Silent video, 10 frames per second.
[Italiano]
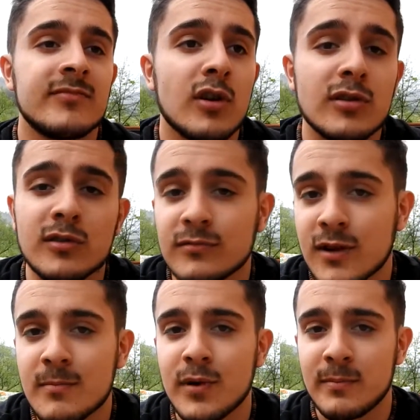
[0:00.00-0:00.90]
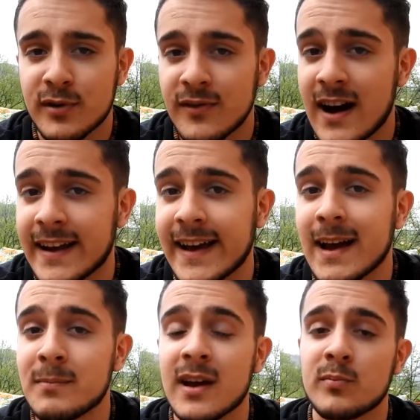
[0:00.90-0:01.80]
voglio d'ora in poi provare a
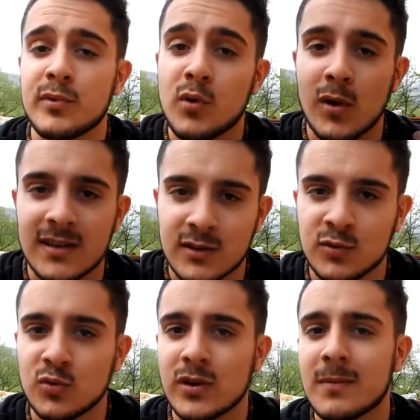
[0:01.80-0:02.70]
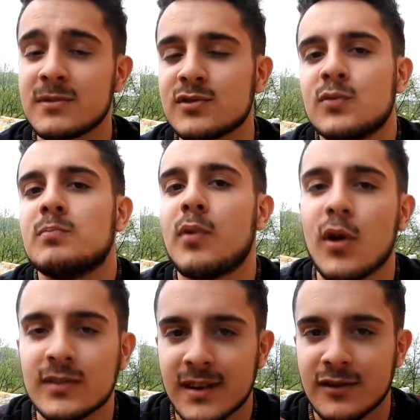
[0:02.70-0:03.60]
cambiare un po' inquadratura Mi sono un
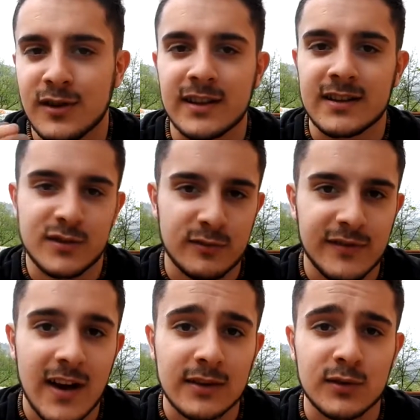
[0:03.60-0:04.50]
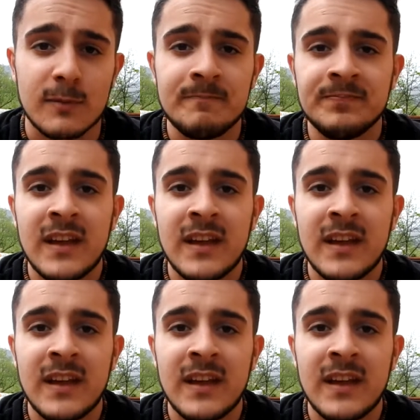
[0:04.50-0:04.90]
po' tra virgolette stufato